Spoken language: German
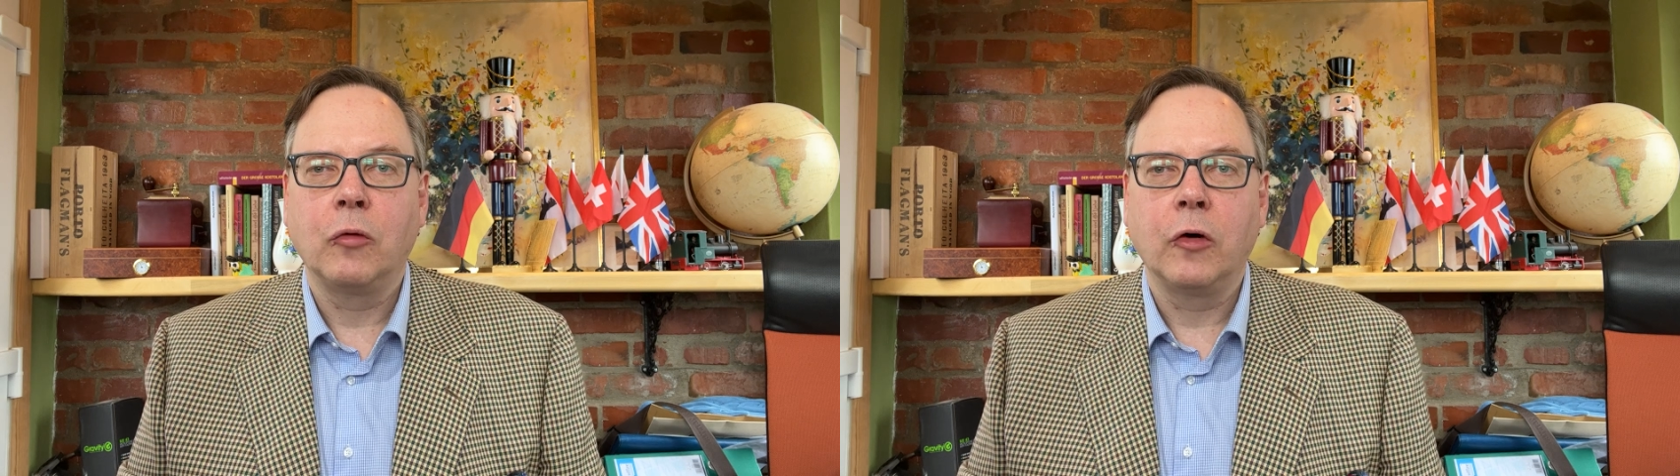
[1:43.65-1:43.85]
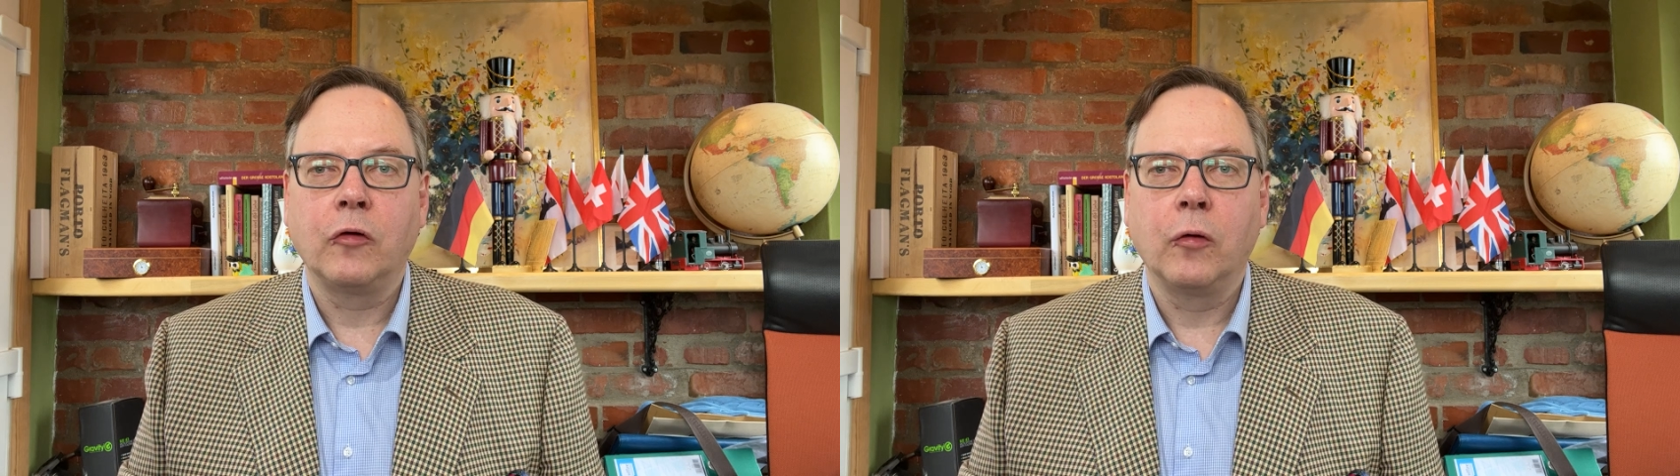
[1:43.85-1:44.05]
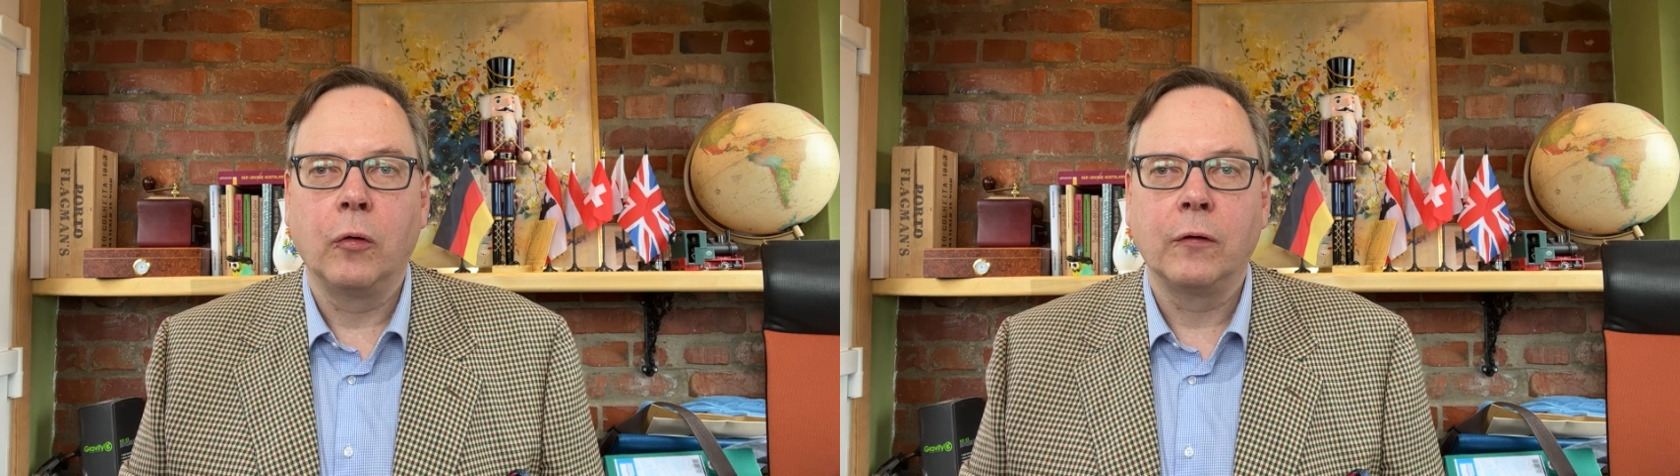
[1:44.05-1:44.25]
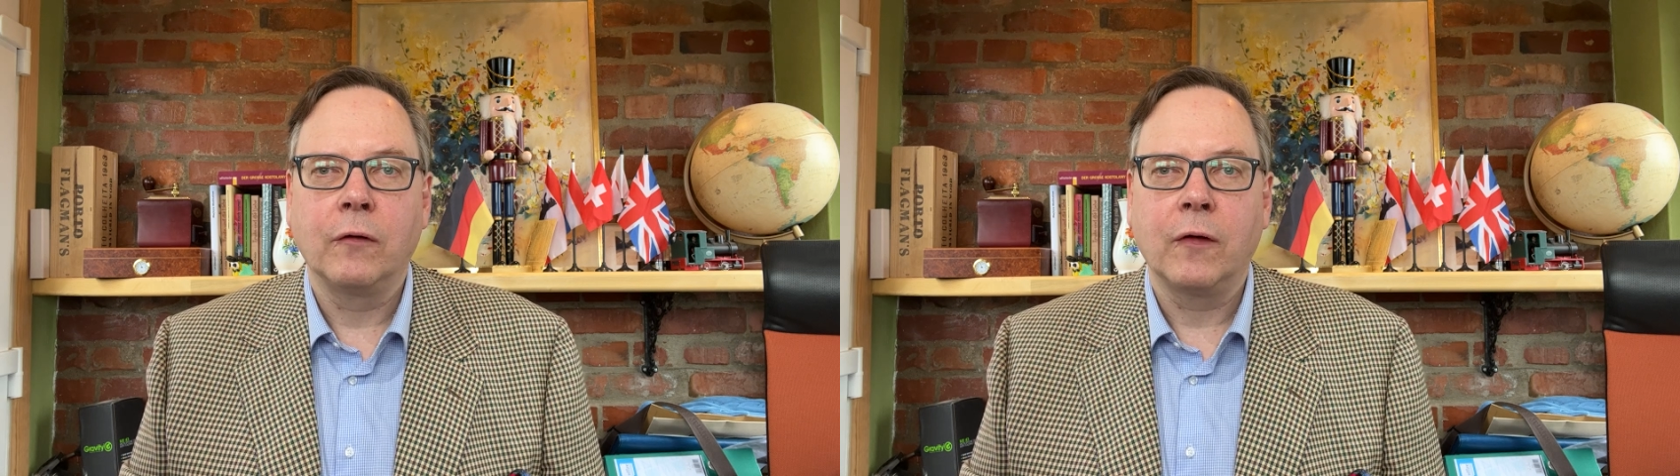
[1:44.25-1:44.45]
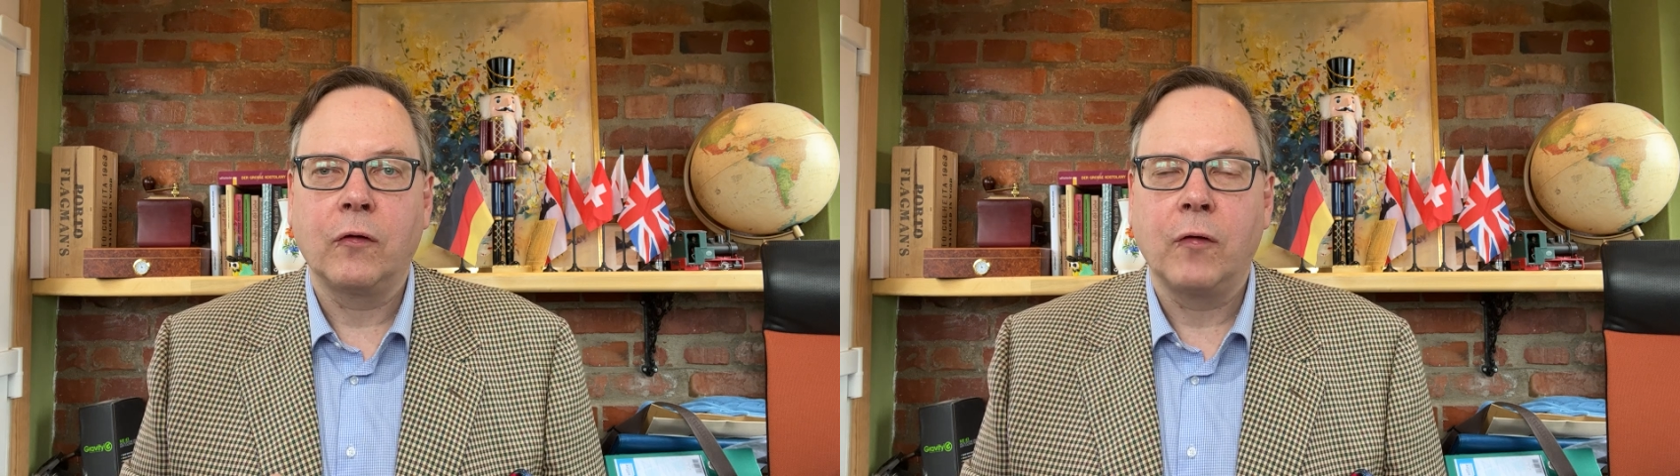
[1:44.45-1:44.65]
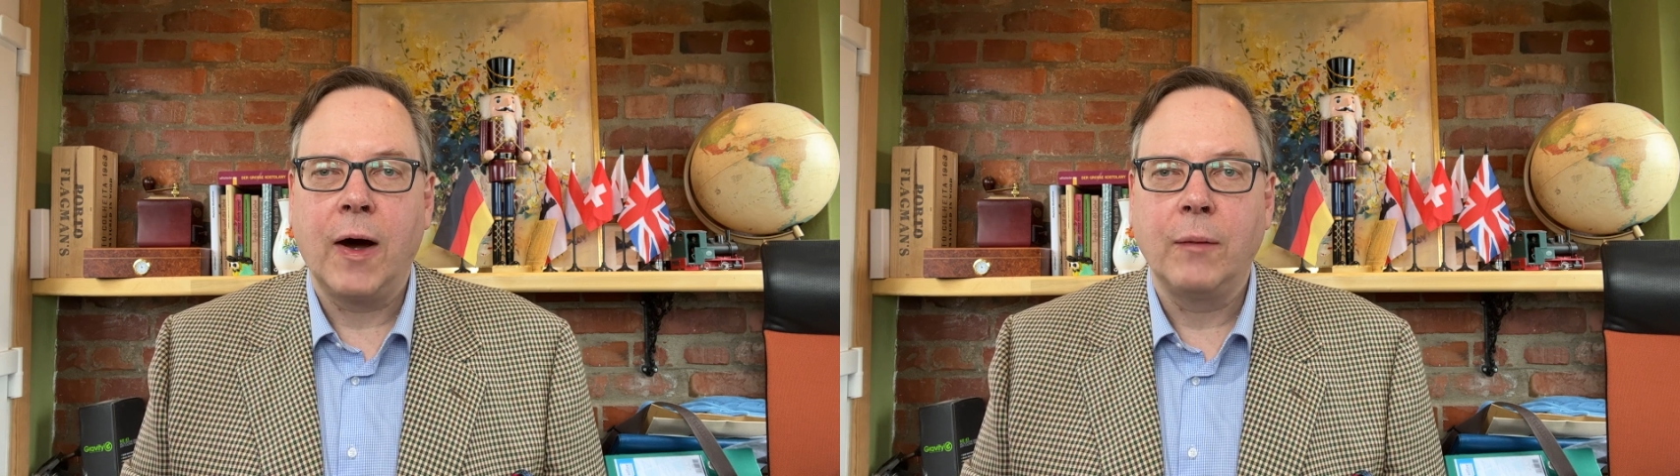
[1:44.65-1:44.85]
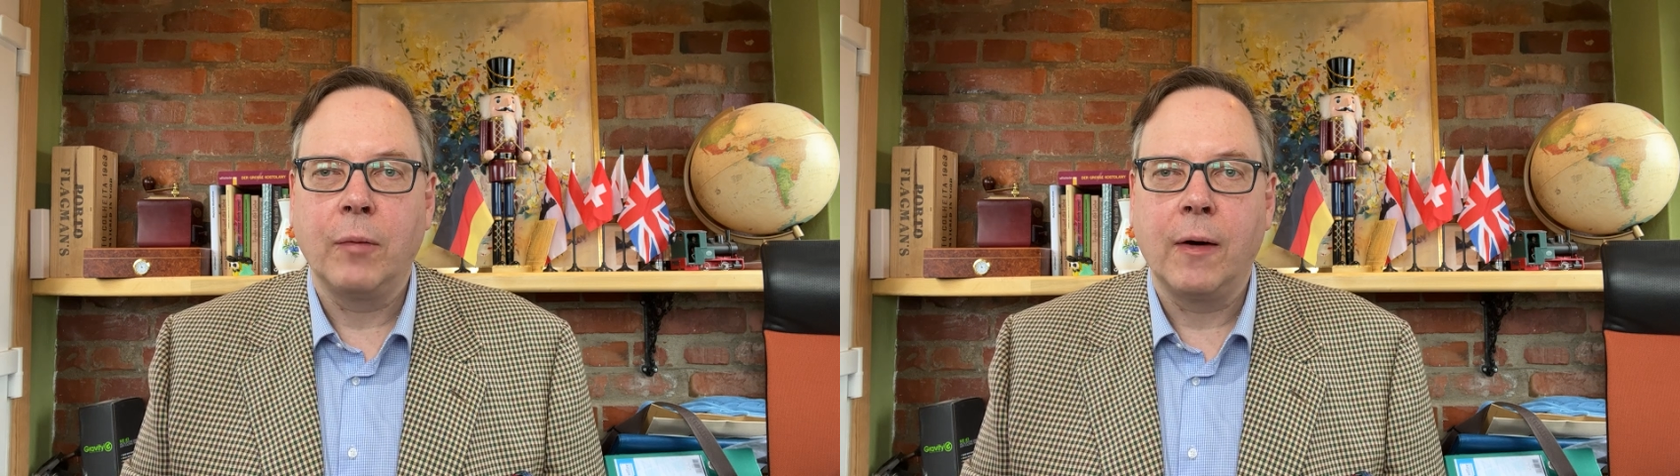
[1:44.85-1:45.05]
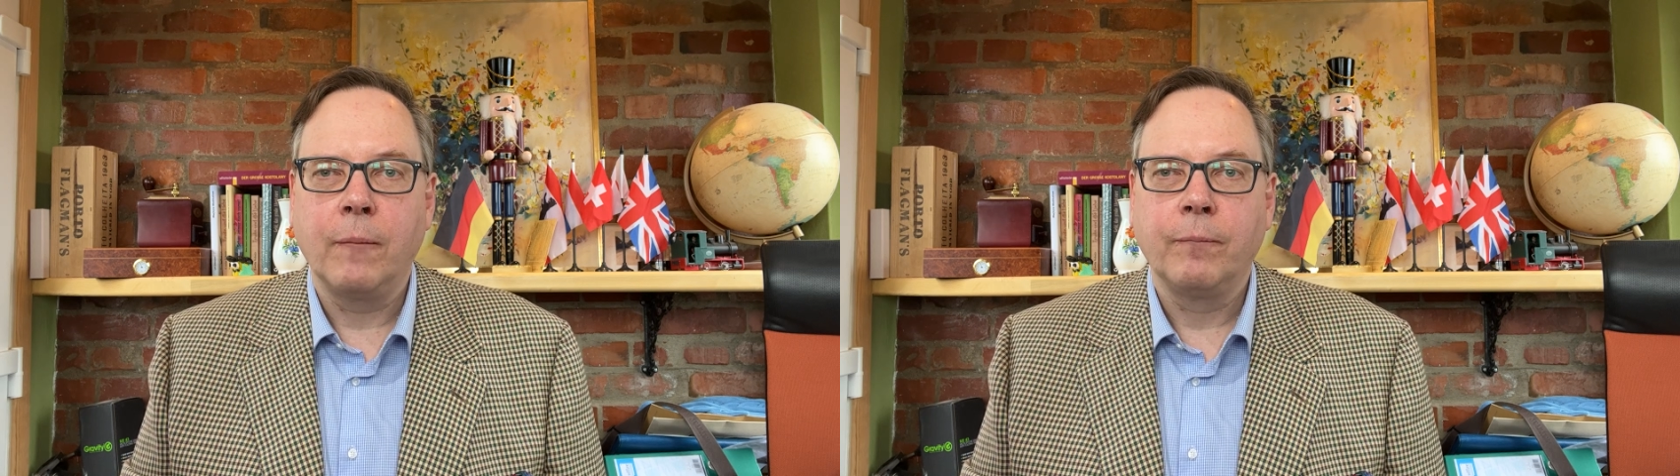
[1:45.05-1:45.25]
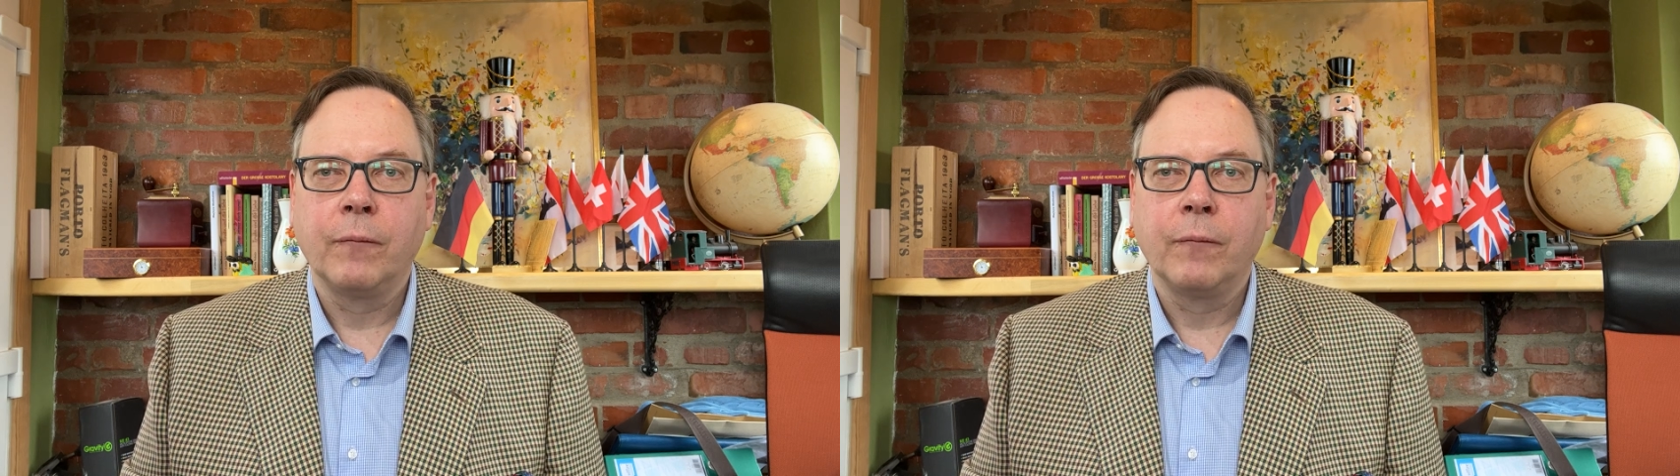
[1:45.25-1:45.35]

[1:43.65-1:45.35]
deutschen Grundgesetz vereinbar.